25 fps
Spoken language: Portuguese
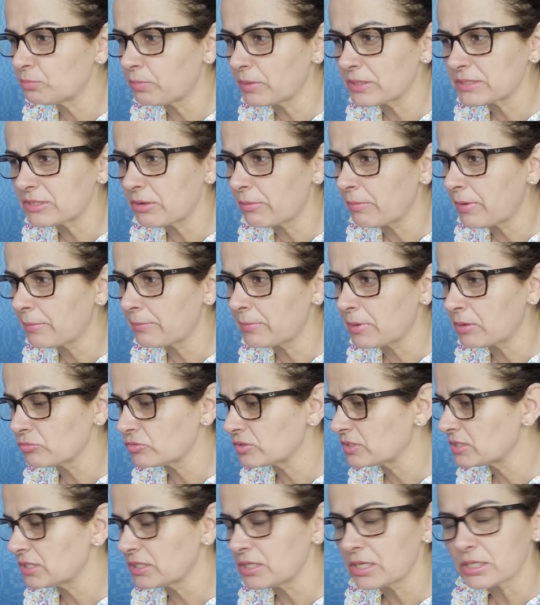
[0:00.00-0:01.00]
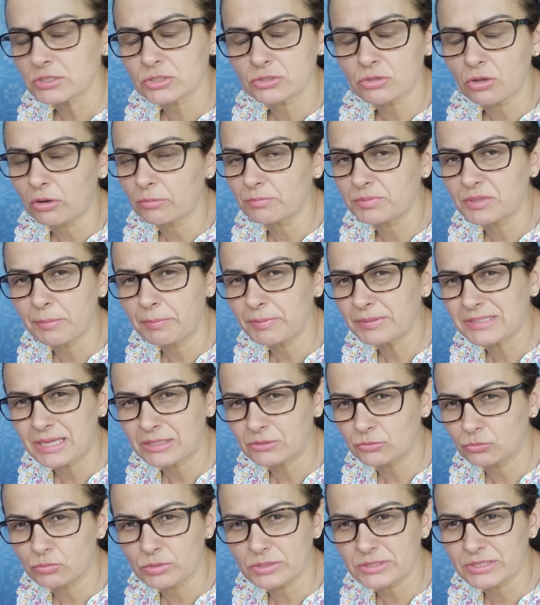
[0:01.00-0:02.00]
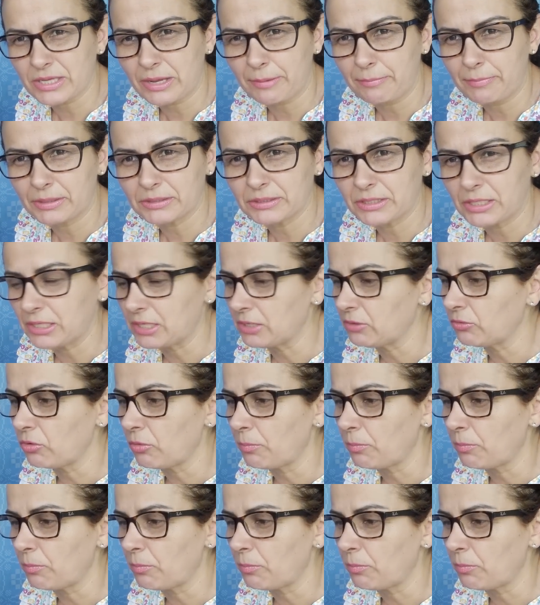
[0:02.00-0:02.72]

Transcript: passar uma mãozinha só, não precisa passar duas camadas não.